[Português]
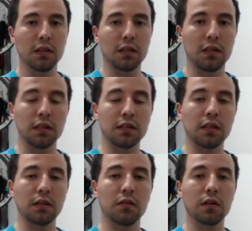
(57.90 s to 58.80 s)
e
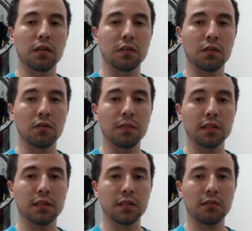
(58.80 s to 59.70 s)
assim agora está
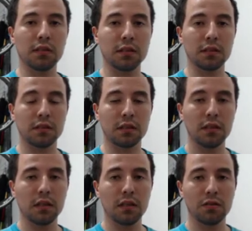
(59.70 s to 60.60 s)
começando a trazer
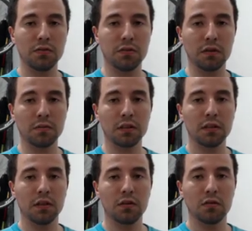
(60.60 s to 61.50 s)
de forma
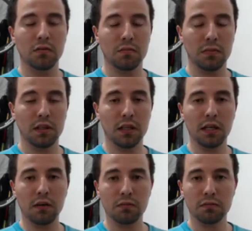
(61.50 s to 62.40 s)

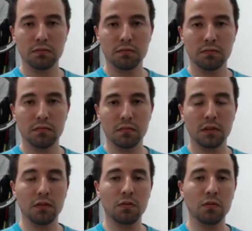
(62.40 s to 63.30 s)
legal.
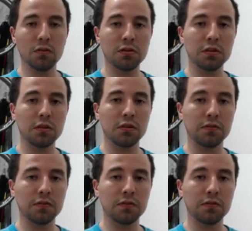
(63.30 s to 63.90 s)
Então, hoje, de